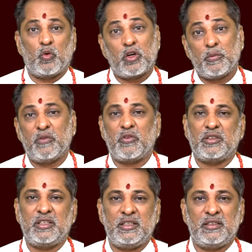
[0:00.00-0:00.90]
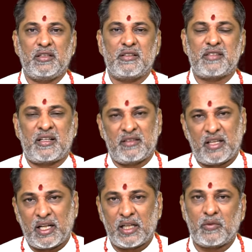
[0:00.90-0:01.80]
కుటుంబ వృద్ధి
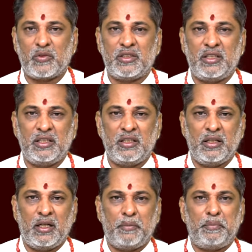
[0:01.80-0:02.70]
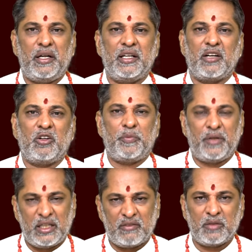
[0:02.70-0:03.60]
సంతానానికి వృద్ధి పెళ్లి గనులు
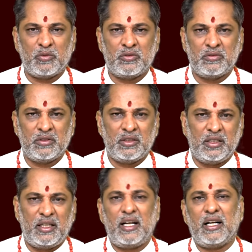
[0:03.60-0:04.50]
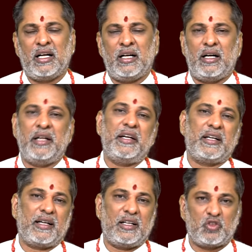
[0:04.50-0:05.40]
పెళ్ళి అవ్వడము ఇలాగా అనేక
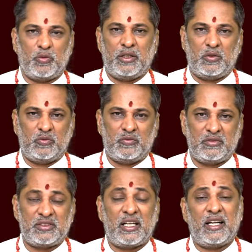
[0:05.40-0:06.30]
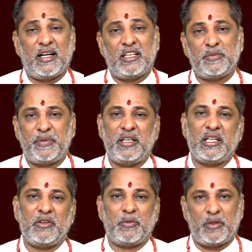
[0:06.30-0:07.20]
రకాల శుభాలు చాలా కాలం
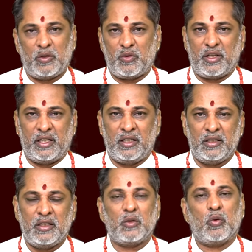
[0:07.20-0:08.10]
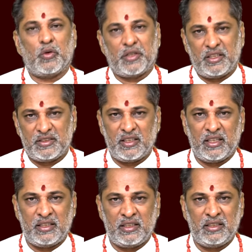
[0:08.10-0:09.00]
పెండింగ్ ఏమైనా పనులు ఉంటే కోర్టు కేసులు
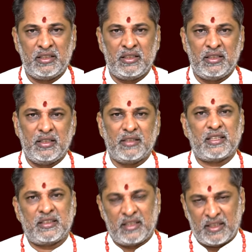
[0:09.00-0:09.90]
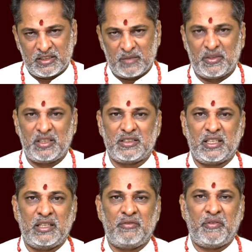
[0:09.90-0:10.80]
కానీ సంతానానికి సంబంధించి
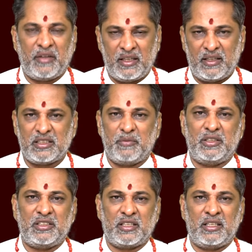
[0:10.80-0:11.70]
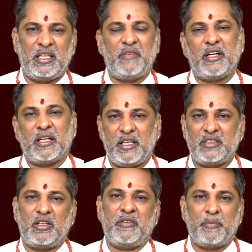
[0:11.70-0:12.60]
కానీ వివాహానికి సంబంధించి కానీ ఏమైనా
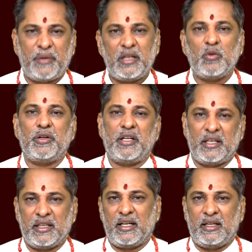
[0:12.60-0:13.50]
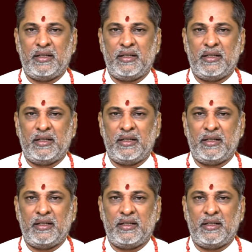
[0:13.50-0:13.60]
కేసు ఏమైనా పెండింగ్ ఉంటే కనుక